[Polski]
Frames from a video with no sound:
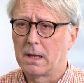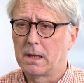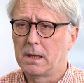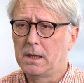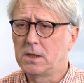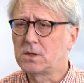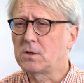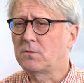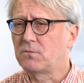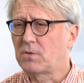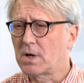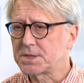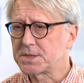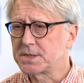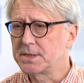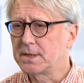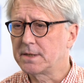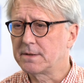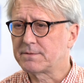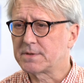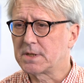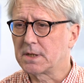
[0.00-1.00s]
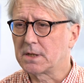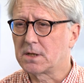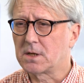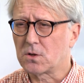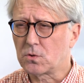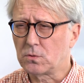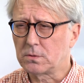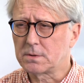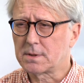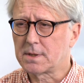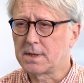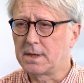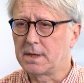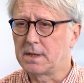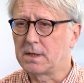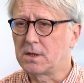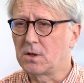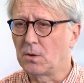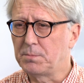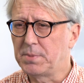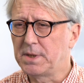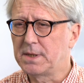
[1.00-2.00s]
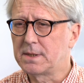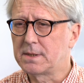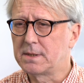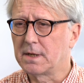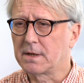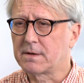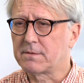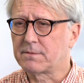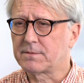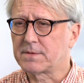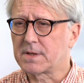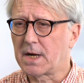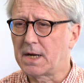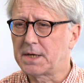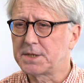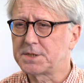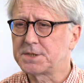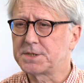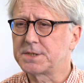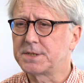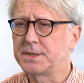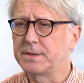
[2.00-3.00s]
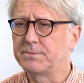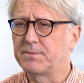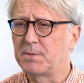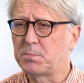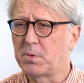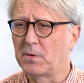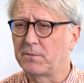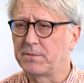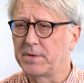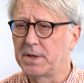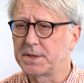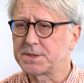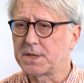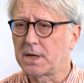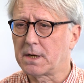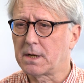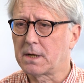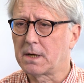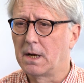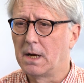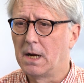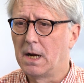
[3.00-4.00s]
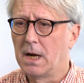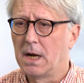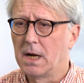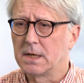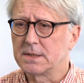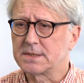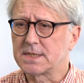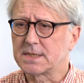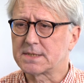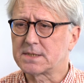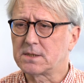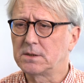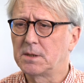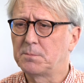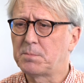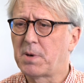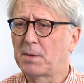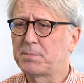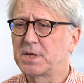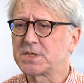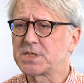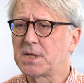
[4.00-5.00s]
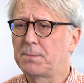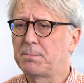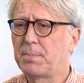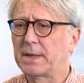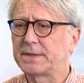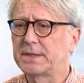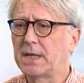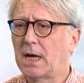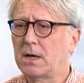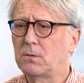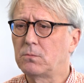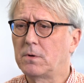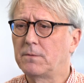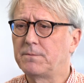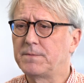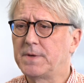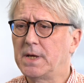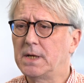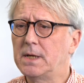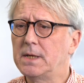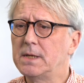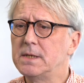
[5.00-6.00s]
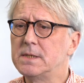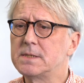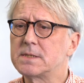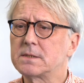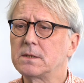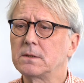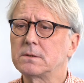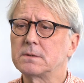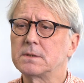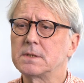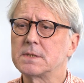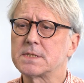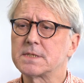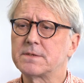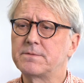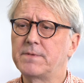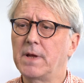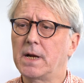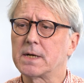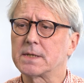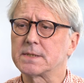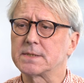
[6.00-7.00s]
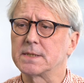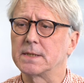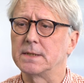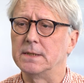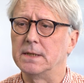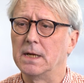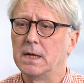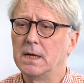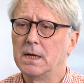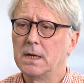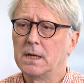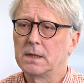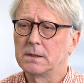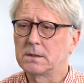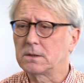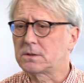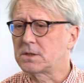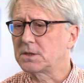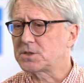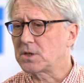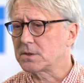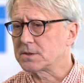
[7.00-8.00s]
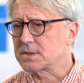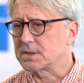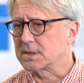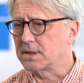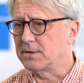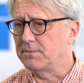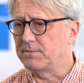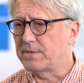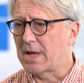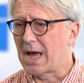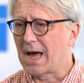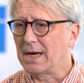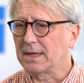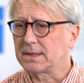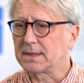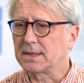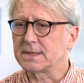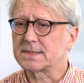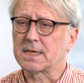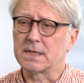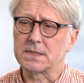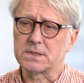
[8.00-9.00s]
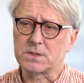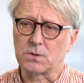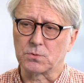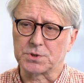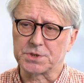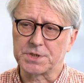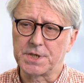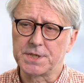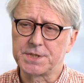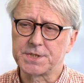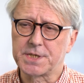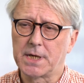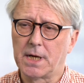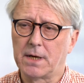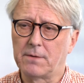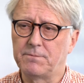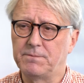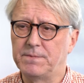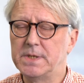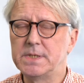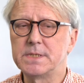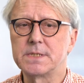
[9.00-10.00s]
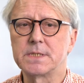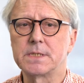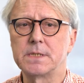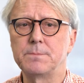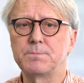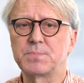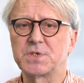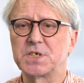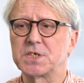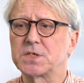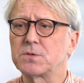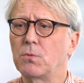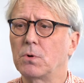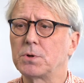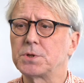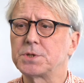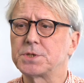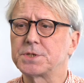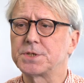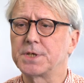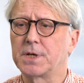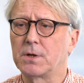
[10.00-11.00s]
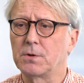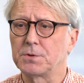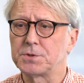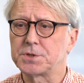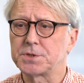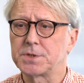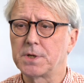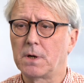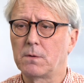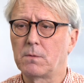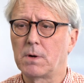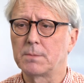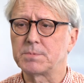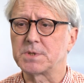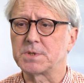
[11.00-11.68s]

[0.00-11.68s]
I to właśnie w tych krótkich i dobitnych w treści wypowiedziach ze strony papieża padało wiele istotnych stwierdzeń dotyczących wiary, sensu życia, wizji, przyszłości Kościoła,